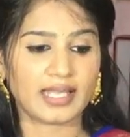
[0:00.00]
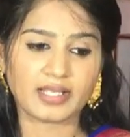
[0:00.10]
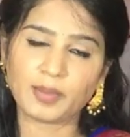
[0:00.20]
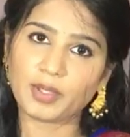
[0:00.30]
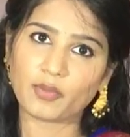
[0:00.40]

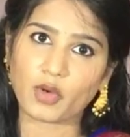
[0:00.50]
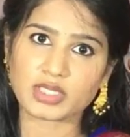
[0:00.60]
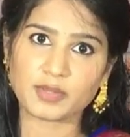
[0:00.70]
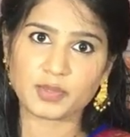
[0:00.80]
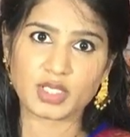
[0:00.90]
దానికి మీరు
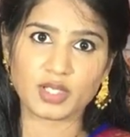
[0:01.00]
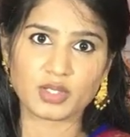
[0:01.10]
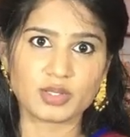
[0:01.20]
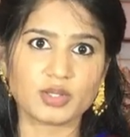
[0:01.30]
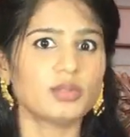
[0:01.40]
వాట్సాప్
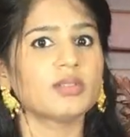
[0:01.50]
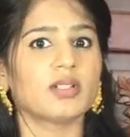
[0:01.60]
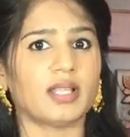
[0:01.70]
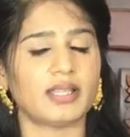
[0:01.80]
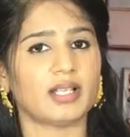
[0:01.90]
చేయొచ్చు
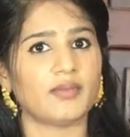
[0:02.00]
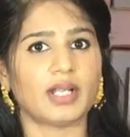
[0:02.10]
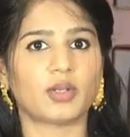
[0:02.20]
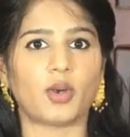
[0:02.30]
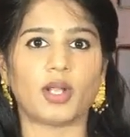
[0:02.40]
లేదంటే
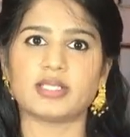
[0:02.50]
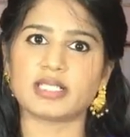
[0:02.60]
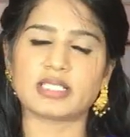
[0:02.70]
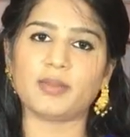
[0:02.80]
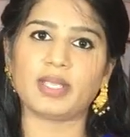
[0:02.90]
వాళ్ళకి కాల్
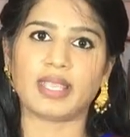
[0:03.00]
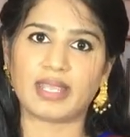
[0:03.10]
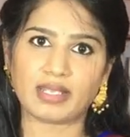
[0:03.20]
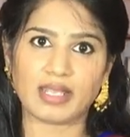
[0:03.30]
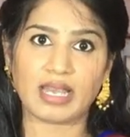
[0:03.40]
చేసి మీకు
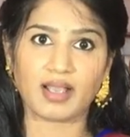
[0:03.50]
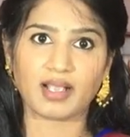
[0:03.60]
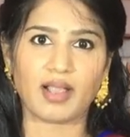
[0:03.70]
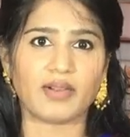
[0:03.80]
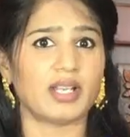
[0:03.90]
ఏది ఎలా
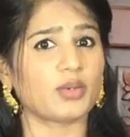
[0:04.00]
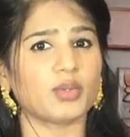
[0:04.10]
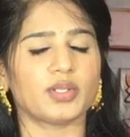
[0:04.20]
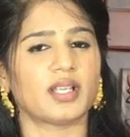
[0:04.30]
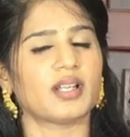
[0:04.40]

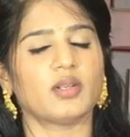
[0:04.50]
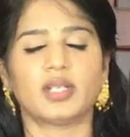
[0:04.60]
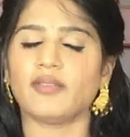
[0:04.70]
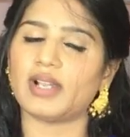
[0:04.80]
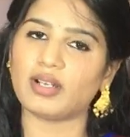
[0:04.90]

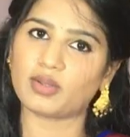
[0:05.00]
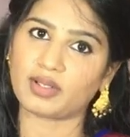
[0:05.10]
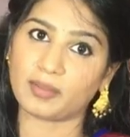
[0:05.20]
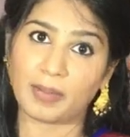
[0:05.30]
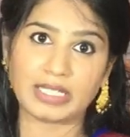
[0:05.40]
కావాలనుకుంటున్నారంటే వాళ్ళు
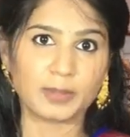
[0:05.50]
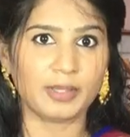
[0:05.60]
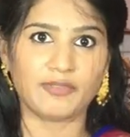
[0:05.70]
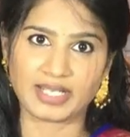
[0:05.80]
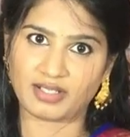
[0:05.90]

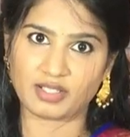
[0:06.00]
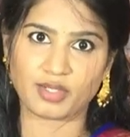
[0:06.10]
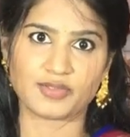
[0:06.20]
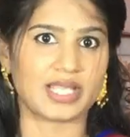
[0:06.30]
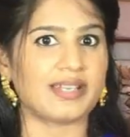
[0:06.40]
మల్టిపుల్
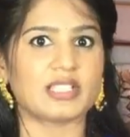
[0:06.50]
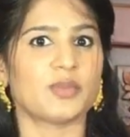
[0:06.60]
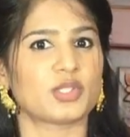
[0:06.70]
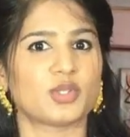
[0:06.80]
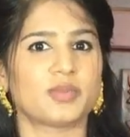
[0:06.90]
వెరైటీస్ ఆఫ్ శారీస్
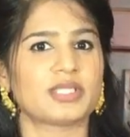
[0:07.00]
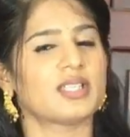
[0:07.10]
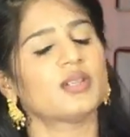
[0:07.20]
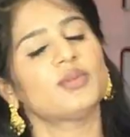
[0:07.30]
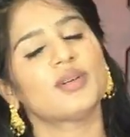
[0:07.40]
మీకు
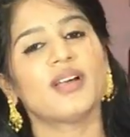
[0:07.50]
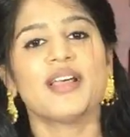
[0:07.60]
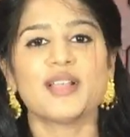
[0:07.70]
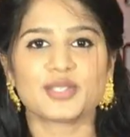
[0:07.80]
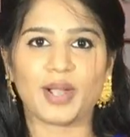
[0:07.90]
చూపిస్తారు
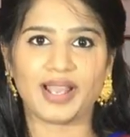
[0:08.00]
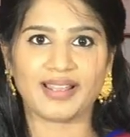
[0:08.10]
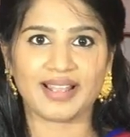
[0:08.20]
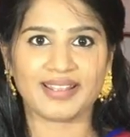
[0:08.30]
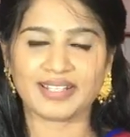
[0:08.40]
సో
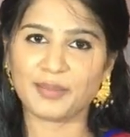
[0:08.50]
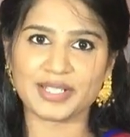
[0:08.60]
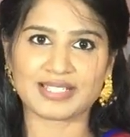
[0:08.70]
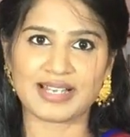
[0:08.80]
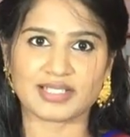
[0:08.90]
అలా అయినా మీరు